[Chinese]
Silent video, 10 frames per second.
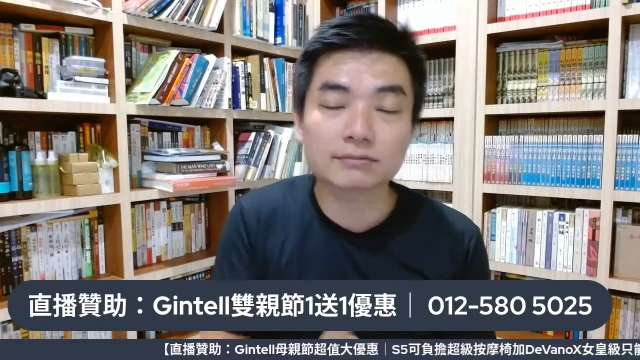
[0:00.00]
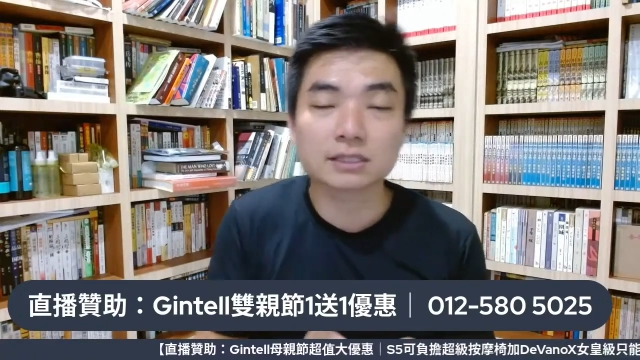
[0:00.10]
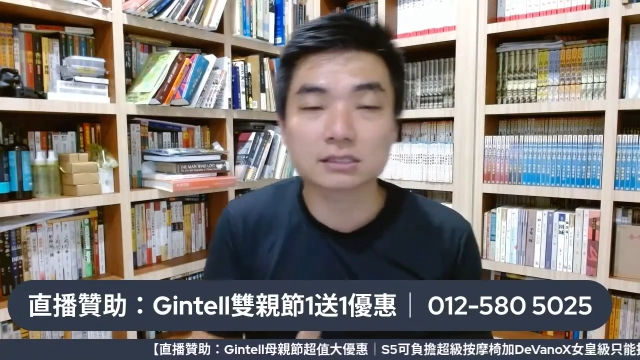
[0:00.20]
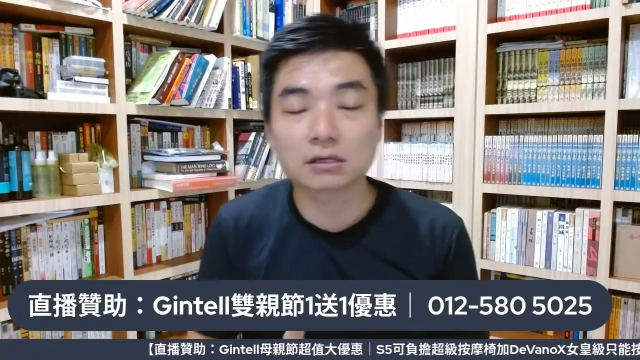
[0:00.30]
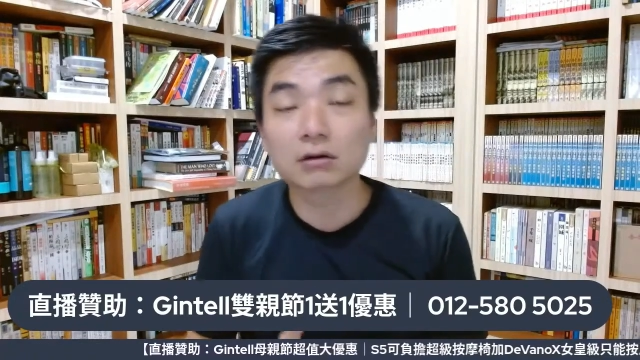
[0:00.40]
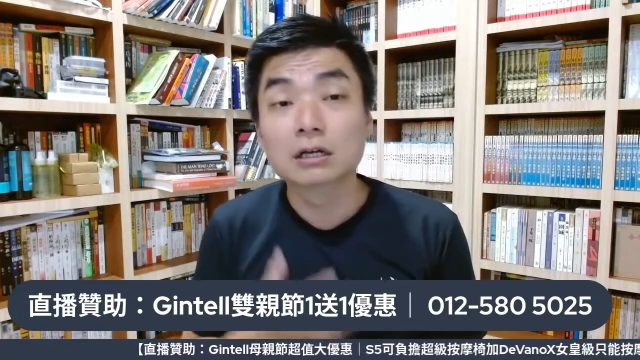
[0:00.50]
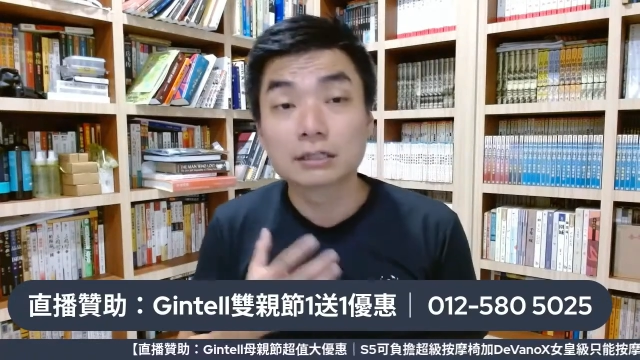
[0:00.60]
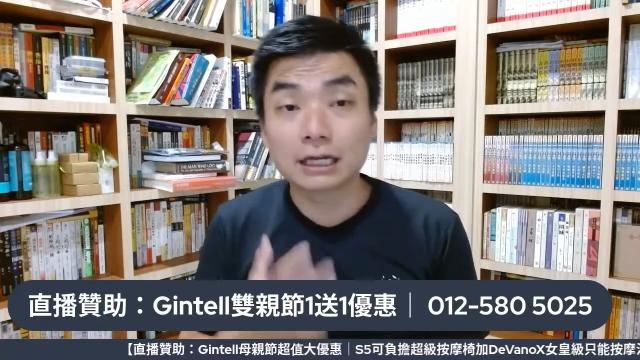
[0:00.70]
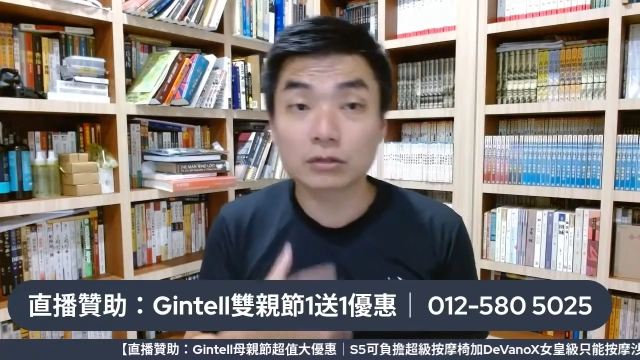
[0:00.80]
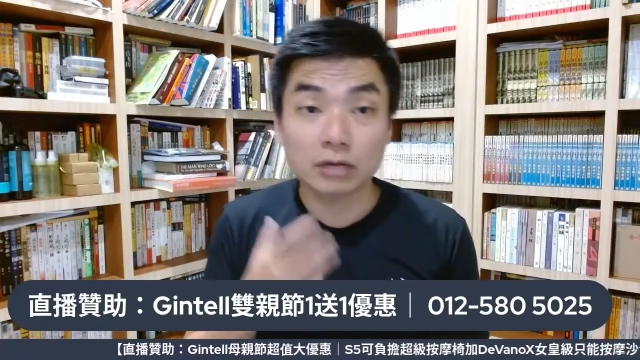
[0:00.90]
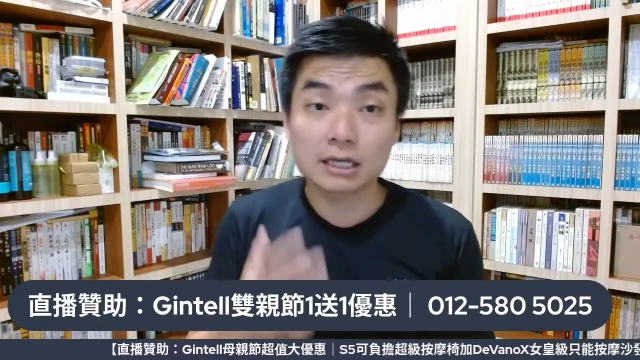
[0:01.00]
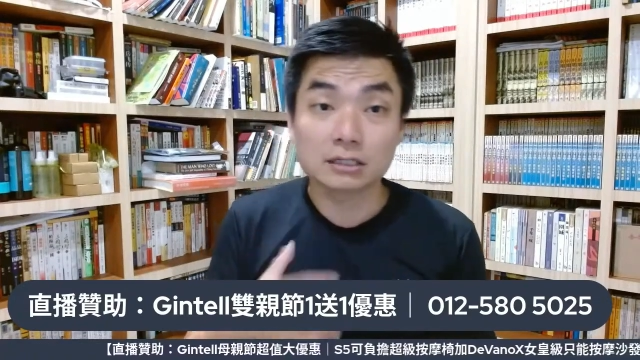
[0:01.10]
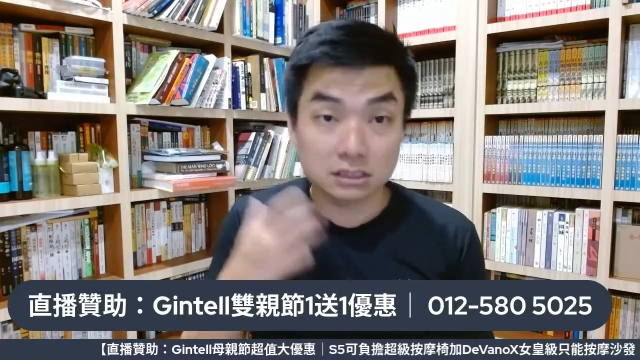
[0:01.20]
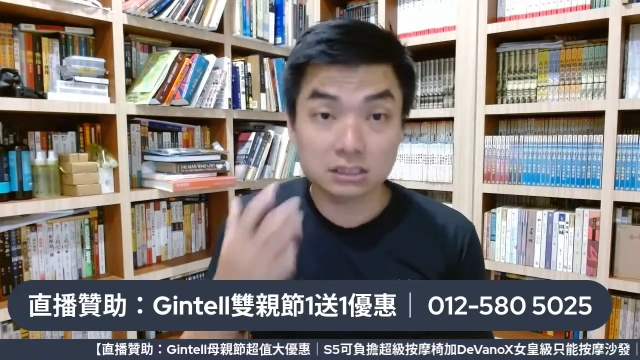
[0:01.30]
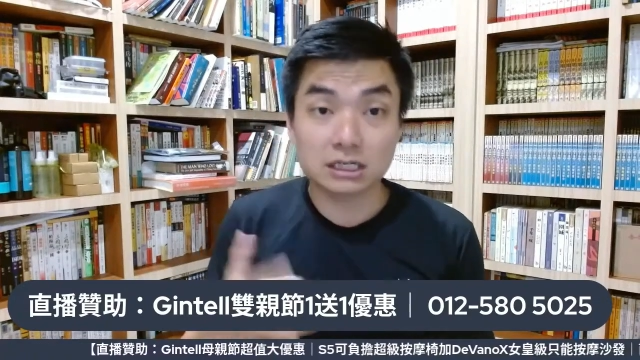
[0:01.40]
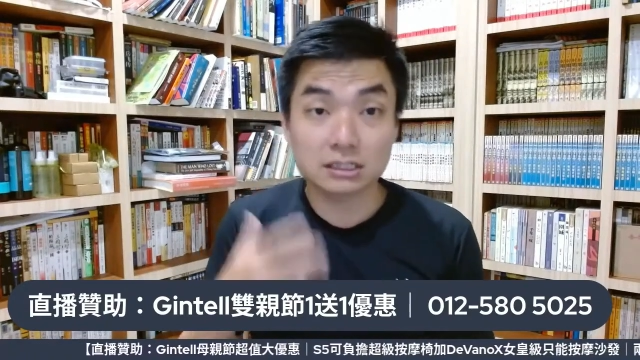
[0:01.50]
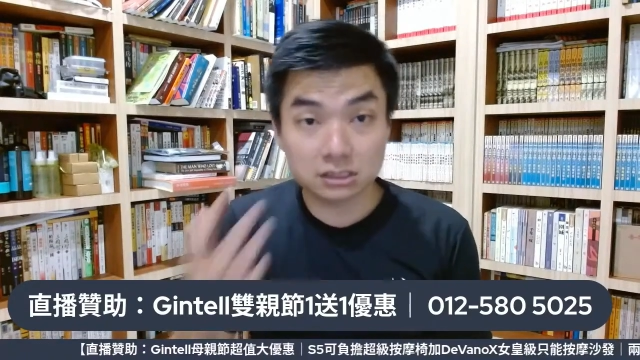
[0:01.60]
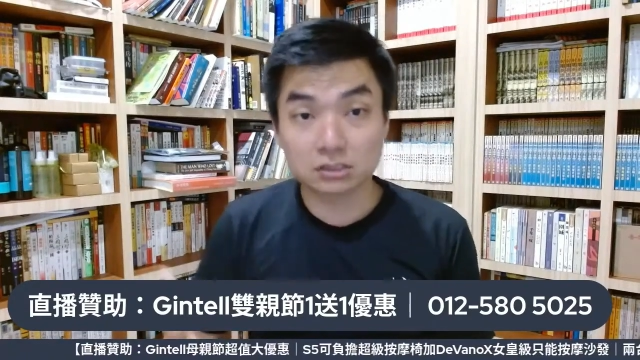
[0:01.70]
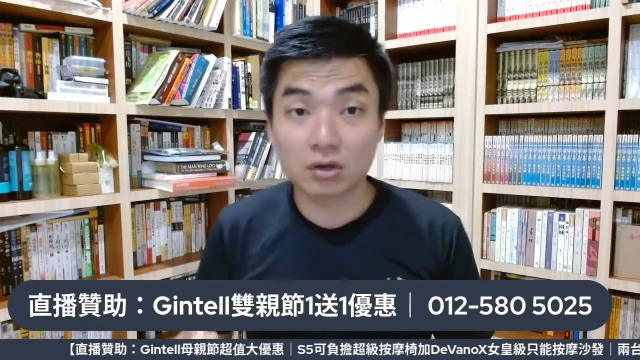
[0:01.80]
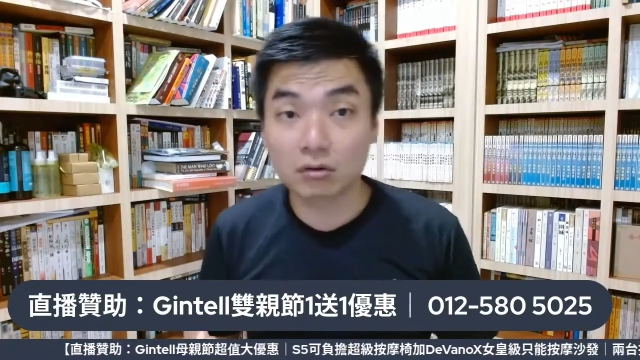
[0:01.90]
app 的时候，他就可以直接
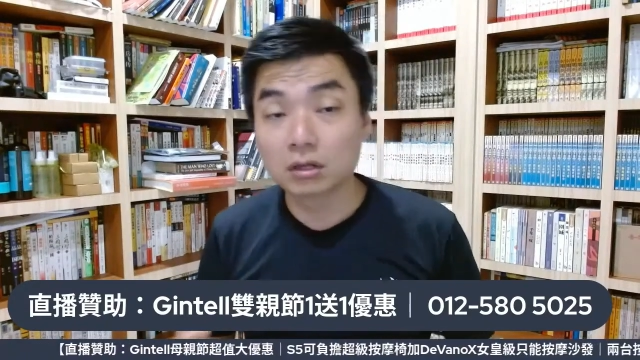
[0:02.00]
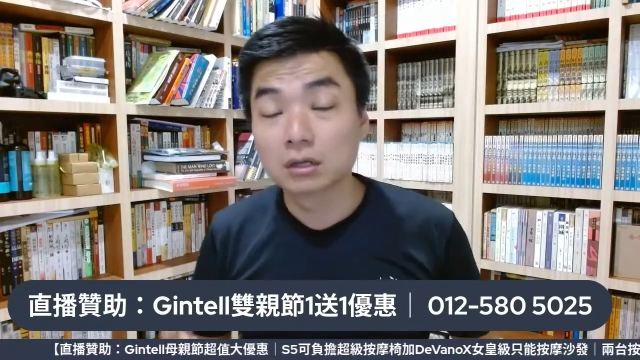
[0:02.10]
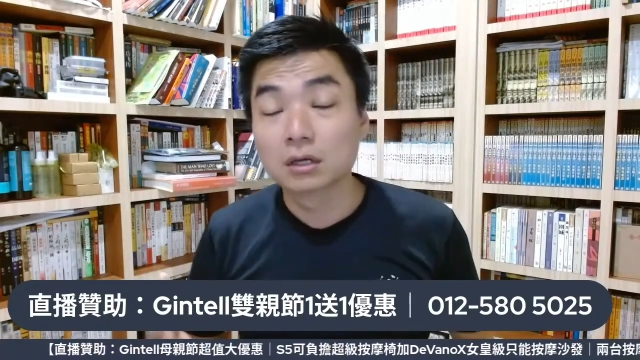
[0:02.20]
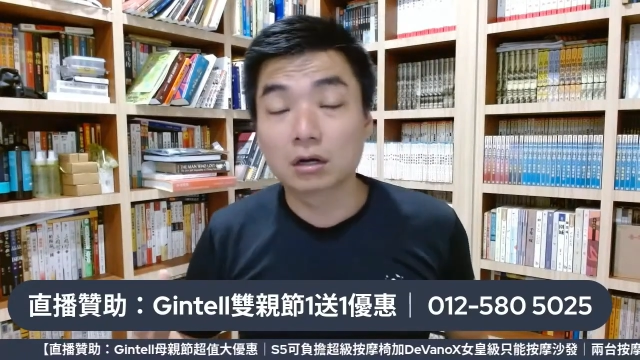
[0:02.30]
使用